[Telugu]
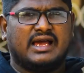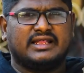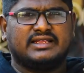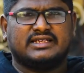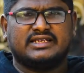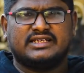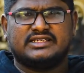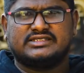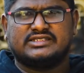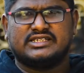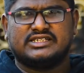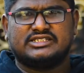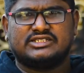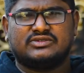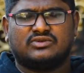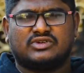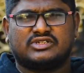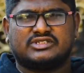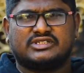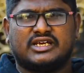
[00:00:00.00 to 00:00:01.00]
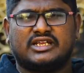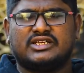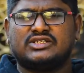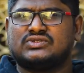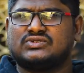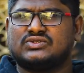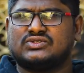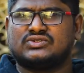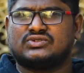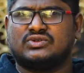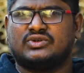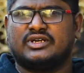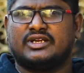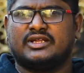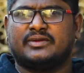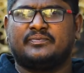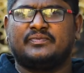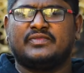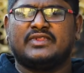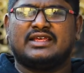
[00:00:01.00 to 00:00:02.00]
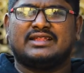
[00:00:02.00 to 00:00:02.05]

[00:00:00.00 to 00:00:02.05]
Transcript: అది క్లిక్ చేసి ఒకసారి చూసుకోండి